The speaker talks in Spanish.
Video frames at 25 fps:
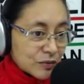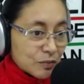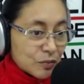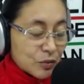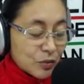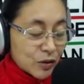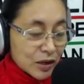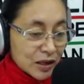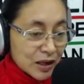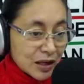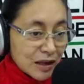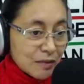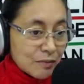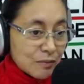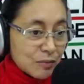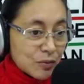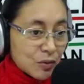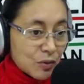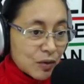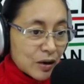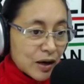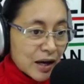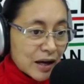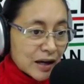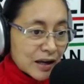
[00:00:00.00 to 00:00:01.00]
Por
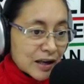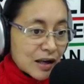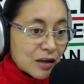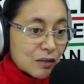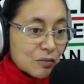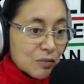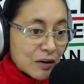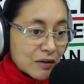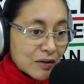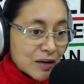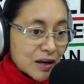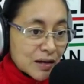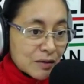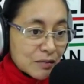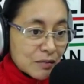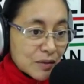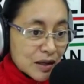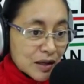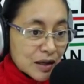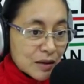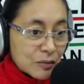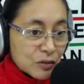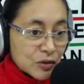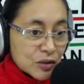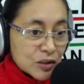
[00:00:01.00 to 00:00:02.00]
ejemplo, aquí más en
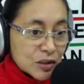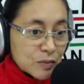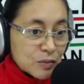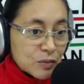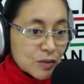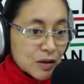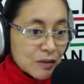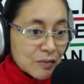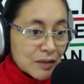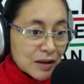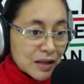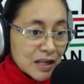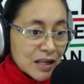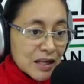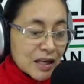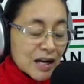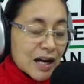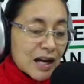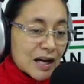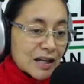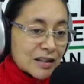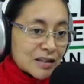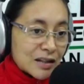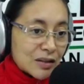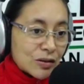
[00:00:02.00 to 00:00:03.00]
el municipio de Maní,
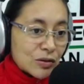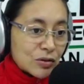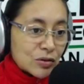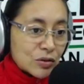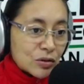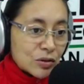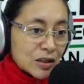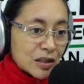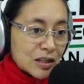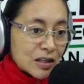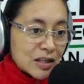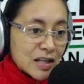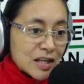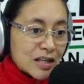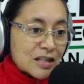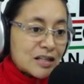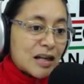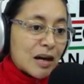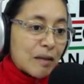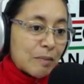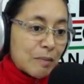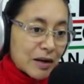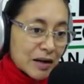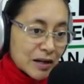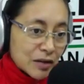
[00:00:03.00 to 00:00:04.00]
hace dos o tres días
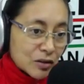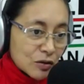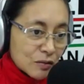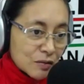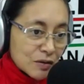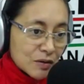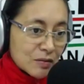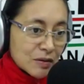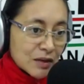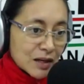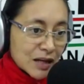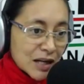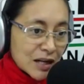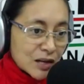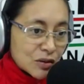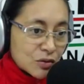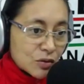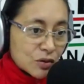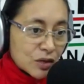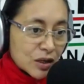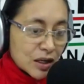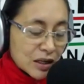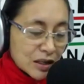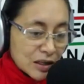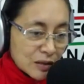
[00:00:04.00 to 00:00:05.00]
ya apareció el primer
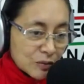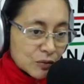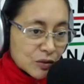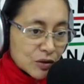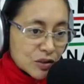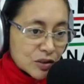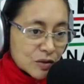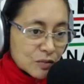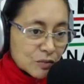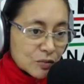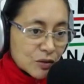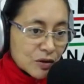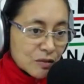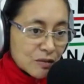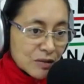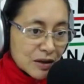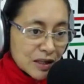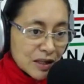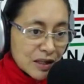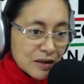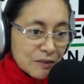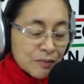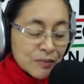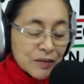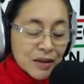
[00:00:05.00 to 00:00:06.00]
caso en el municipio de
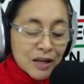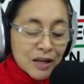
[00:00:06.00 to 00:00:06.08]
Maní.